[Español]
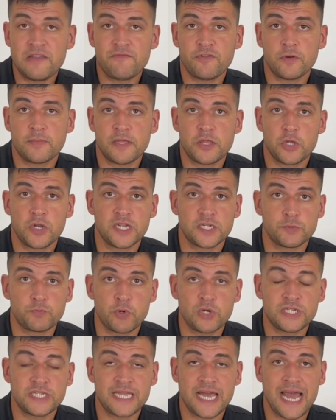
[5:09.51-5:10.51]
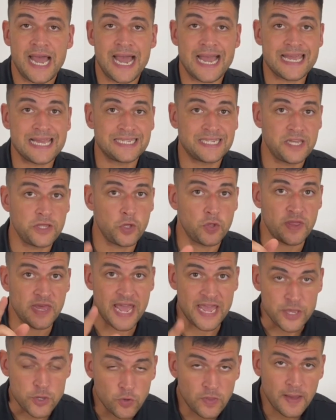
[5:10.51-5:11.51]
la información expuesta haya sido
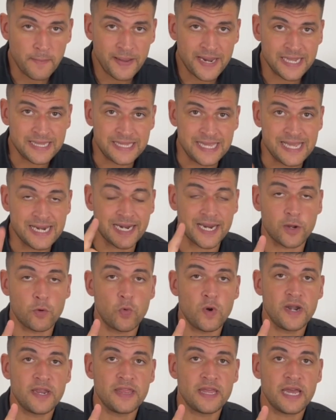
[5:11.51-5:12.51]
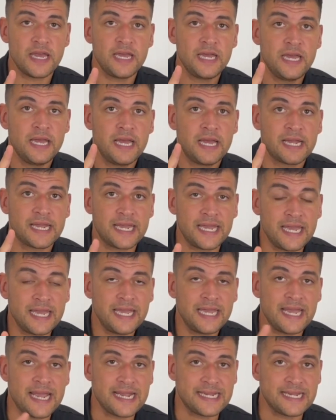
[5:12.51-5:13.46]
de ayuda para ti. Recuerda que